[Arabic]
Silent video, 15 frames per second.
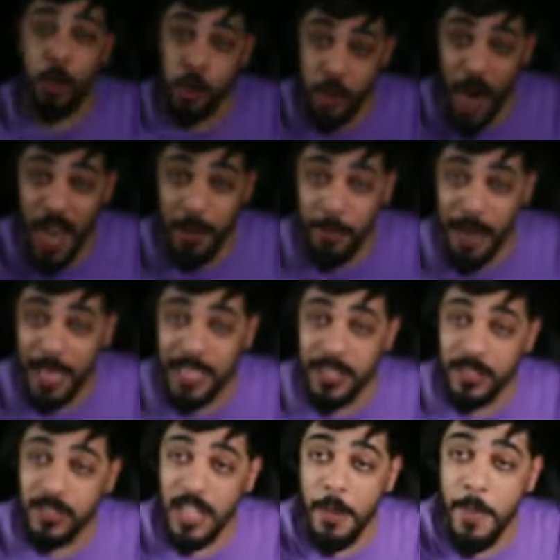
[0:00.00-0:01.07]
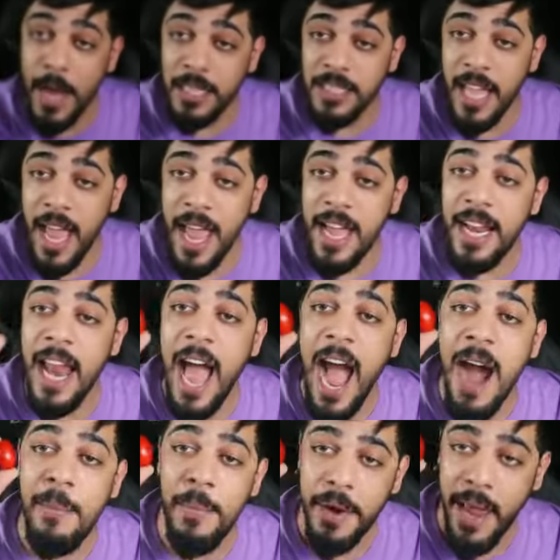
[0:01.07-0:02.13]
وجايب لك الطماطة
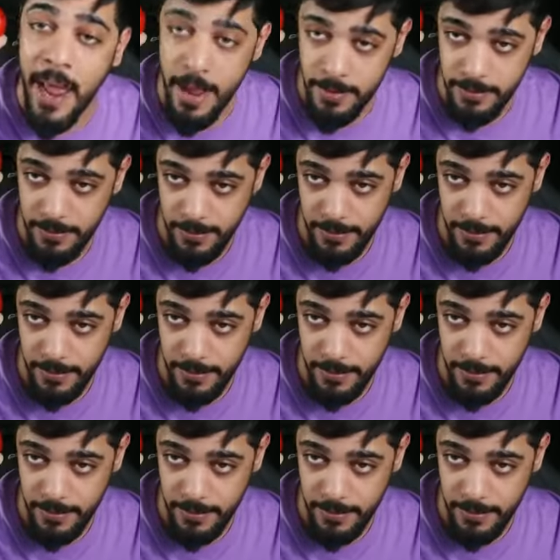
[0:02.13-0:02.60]
الحمراء